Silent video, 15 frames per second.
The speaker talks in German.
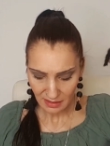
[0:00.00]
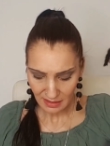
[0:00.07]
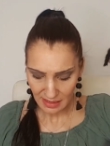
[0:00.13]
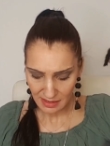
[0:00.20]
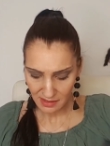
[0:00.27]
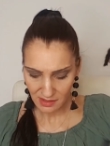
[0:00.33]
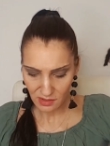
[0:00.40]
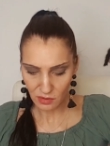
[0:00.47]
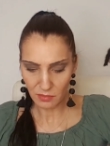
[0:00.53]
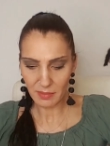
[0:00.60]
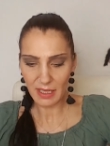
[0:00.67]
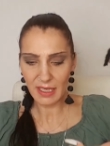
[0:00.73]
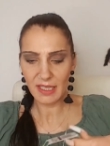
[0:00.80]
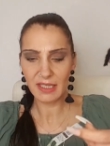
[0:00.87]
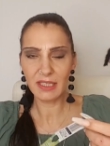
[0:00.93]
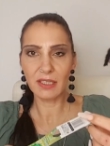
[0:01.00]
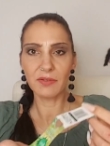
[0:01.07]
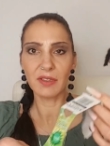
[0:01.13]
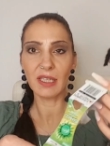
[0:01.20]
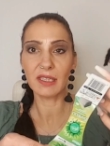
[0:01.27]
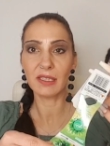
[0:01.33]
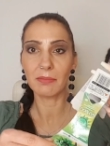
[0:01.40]
Ganz normal. Hier
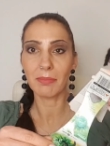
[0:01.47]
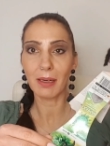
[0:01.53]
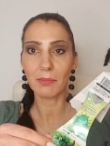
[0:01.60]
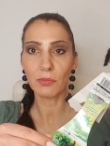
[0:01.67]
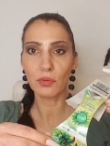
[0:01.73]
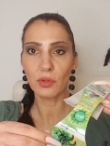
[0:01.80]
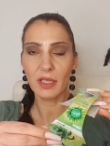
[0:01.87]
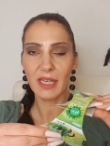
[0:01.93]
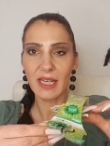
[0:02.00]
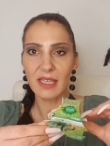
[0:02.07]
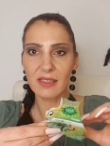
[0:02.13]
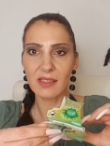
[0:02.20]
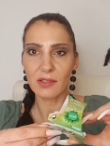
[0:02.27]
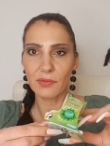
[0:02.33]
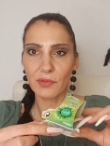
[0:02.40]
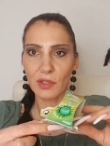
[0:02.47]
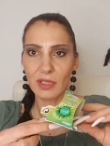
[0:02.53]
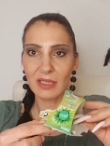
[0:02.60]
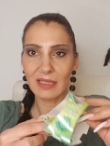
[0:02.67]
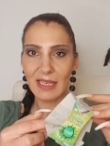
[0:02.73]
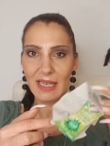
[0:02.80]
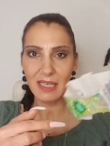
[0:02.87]
wieder die Bambukerze
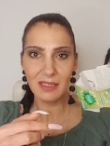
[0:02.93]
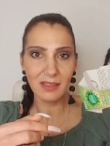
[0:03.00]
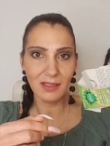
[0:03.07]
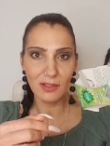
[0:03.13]
von Glade.